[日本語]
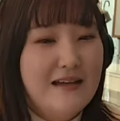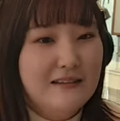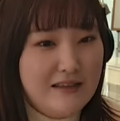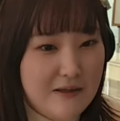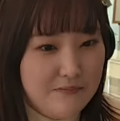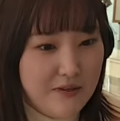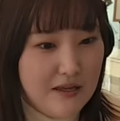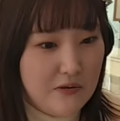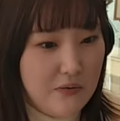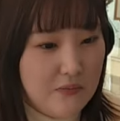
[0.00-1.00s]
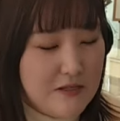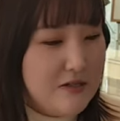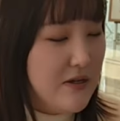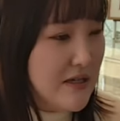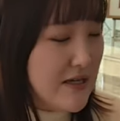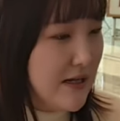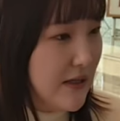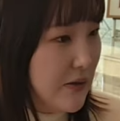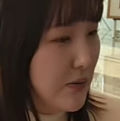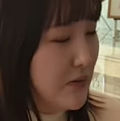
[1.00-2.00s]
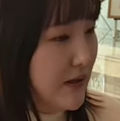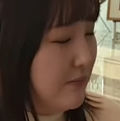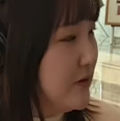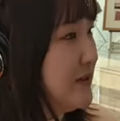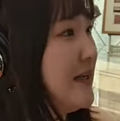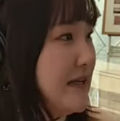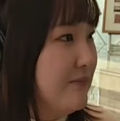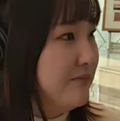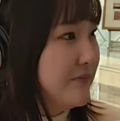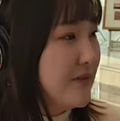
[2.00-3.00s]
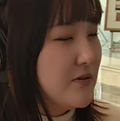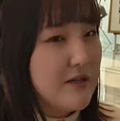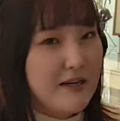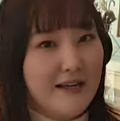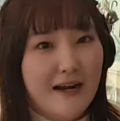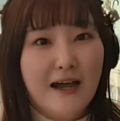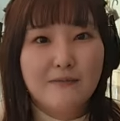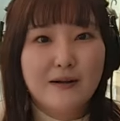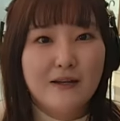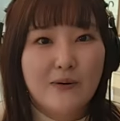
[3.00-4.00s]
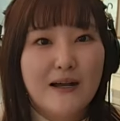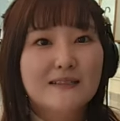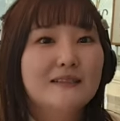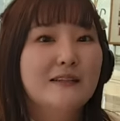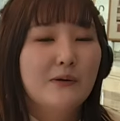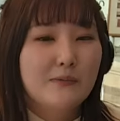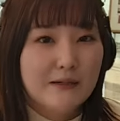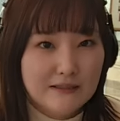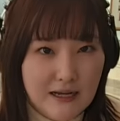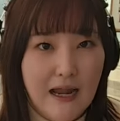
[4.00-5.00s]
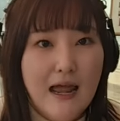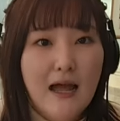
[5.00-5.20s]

で、えっと、道の駅ひらたの方ではもうすでに年明けから販売を開始しておりまして、